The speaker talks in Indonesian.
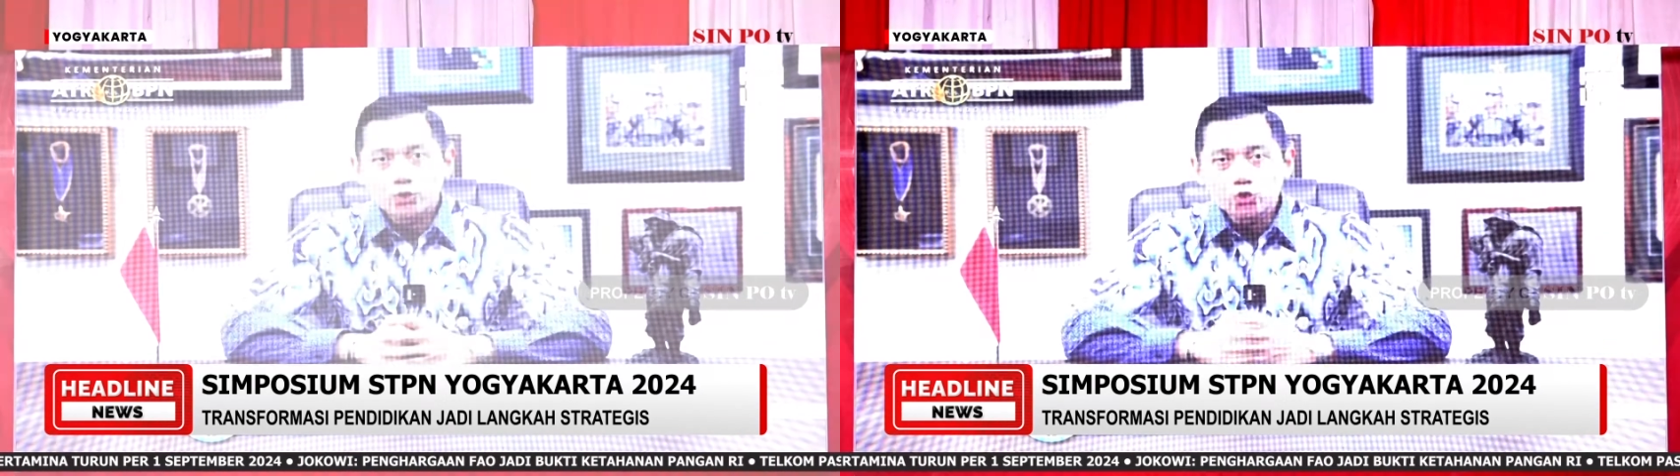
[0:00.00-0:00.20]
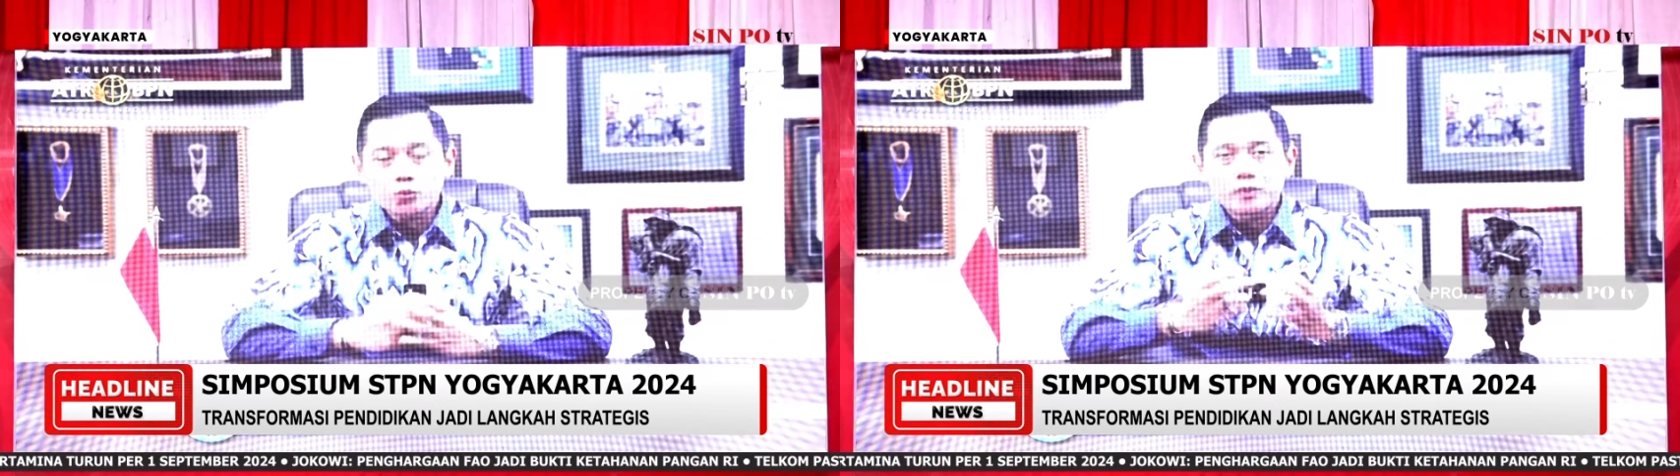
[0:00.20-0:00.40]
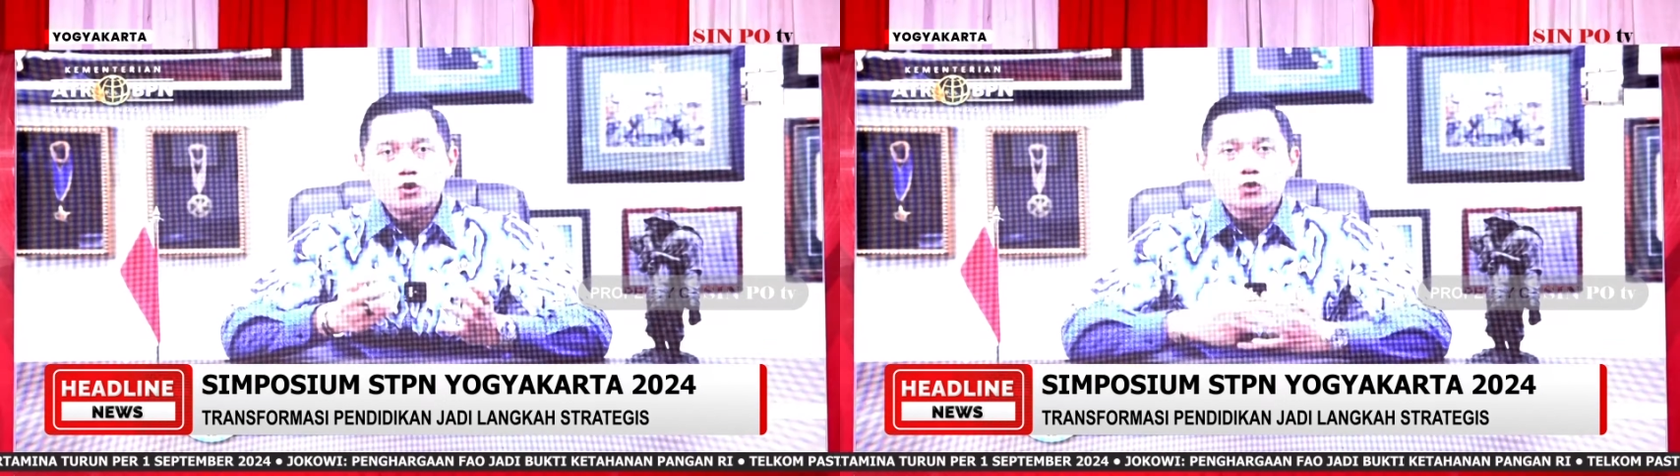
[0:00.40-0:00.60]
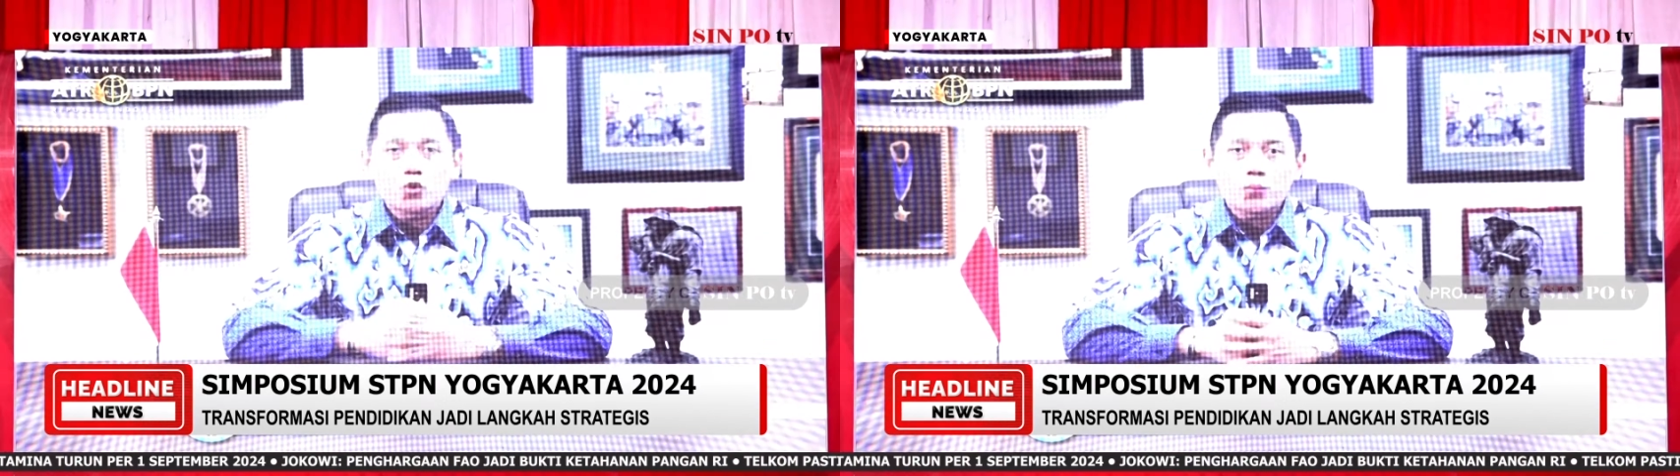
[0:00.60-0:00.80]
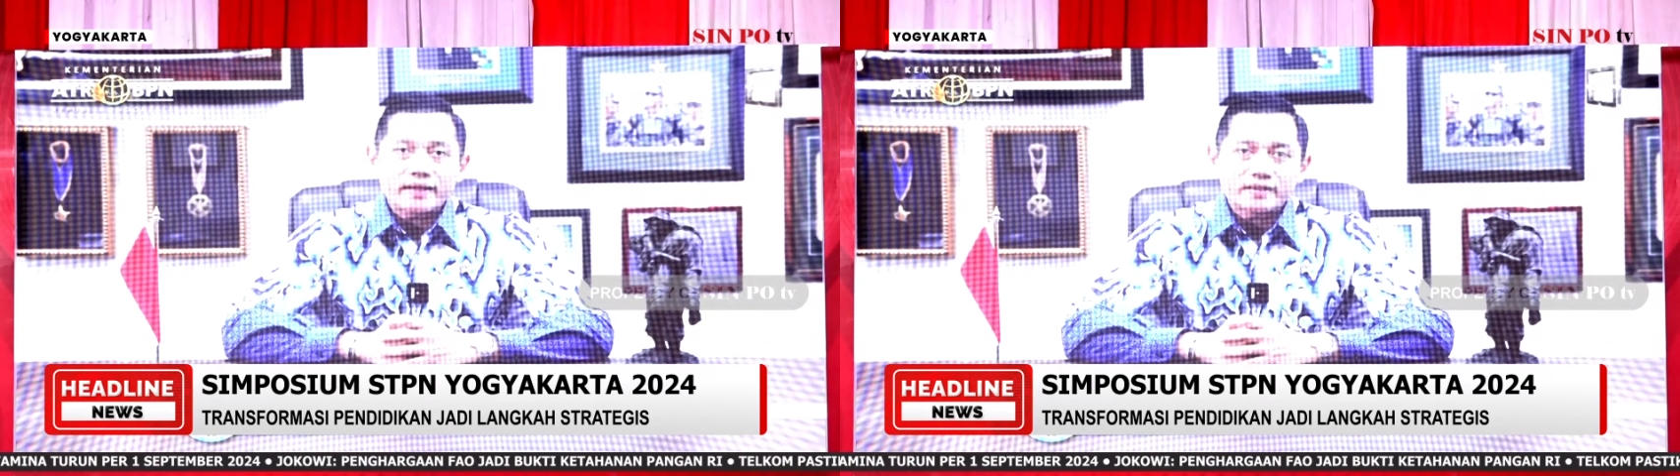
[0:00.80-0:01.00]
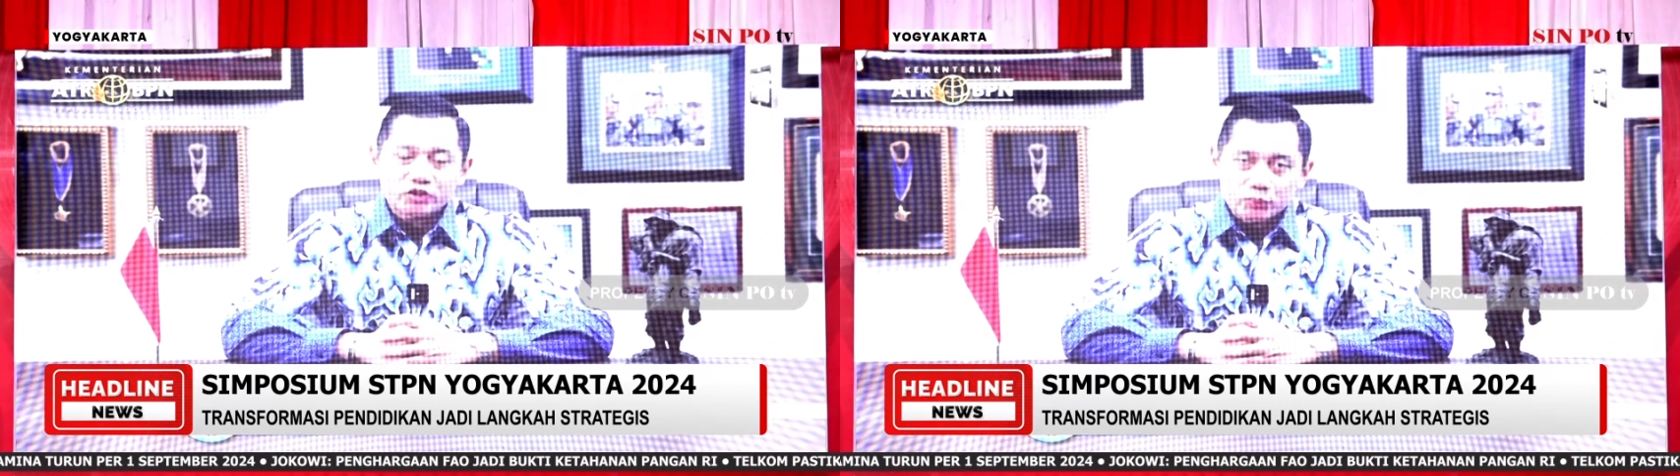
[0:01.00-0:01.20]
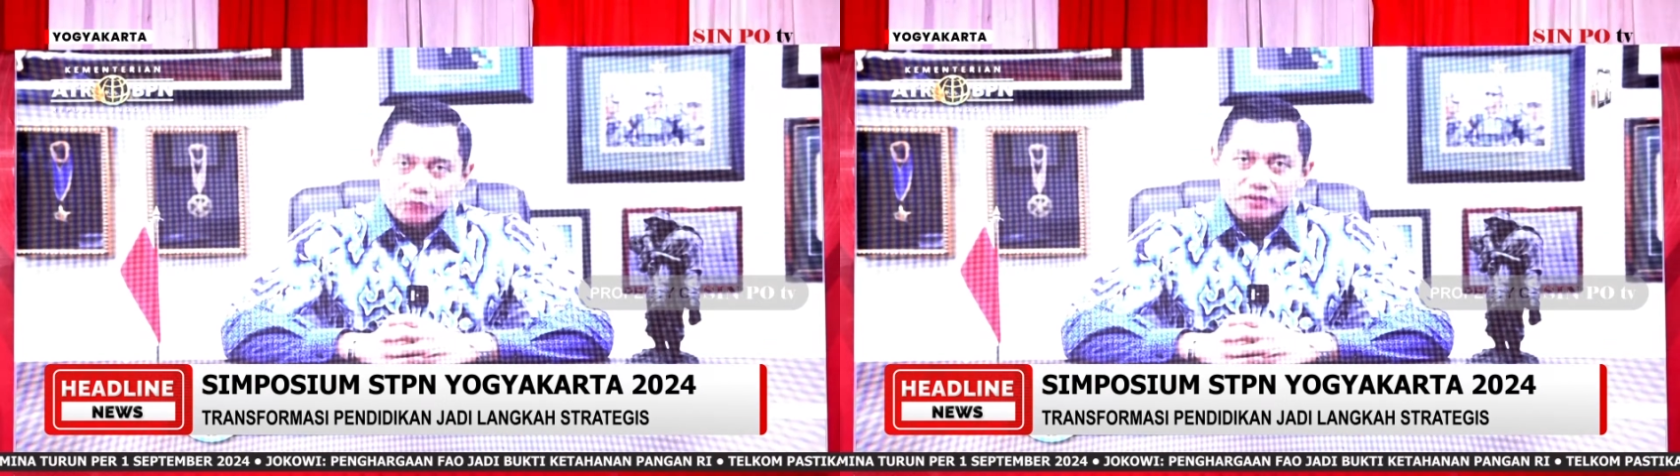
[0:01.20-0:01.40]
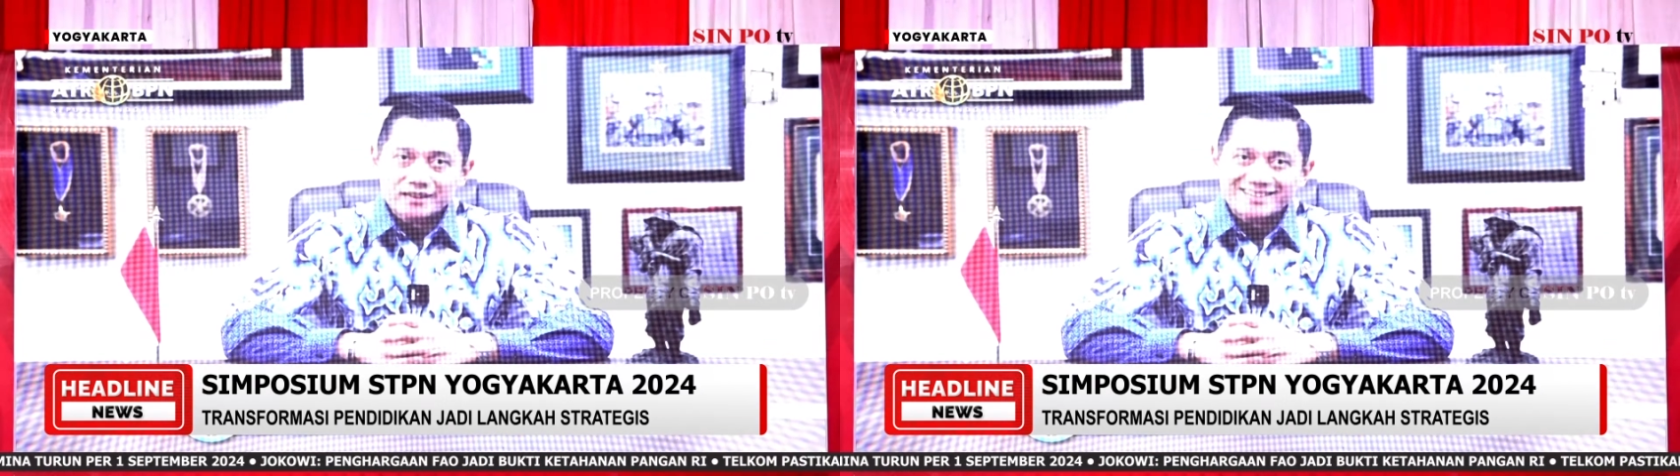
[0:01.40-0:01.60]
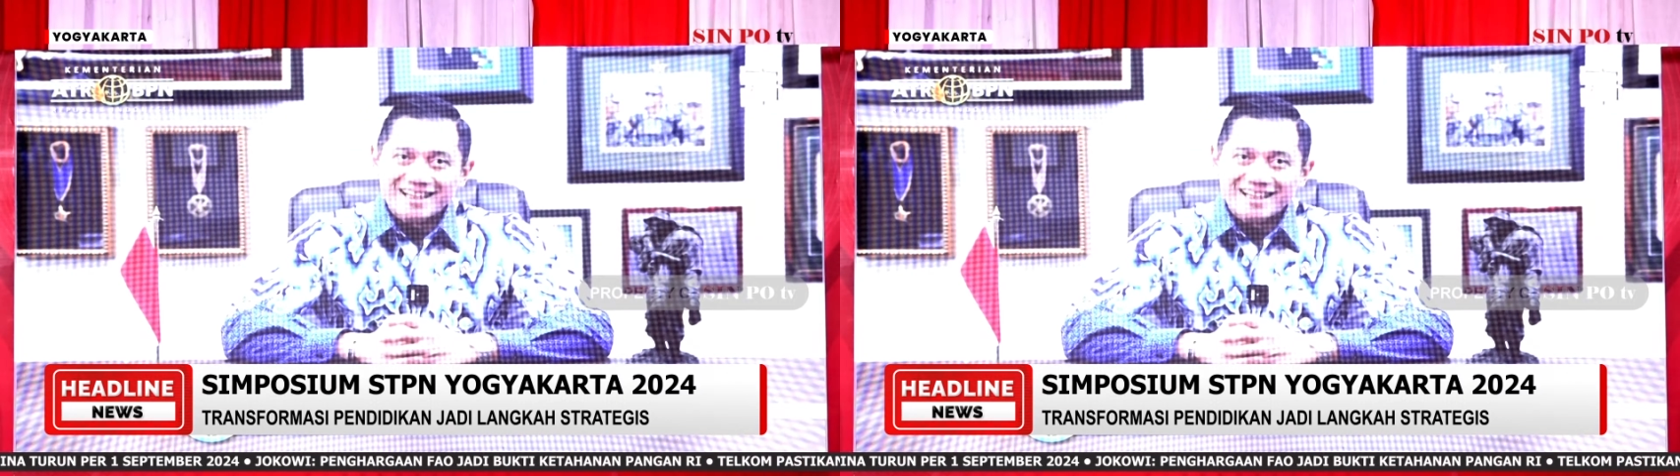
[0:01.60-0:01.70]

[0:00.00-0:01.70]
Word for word: Untuk mendukung upaya tersebut,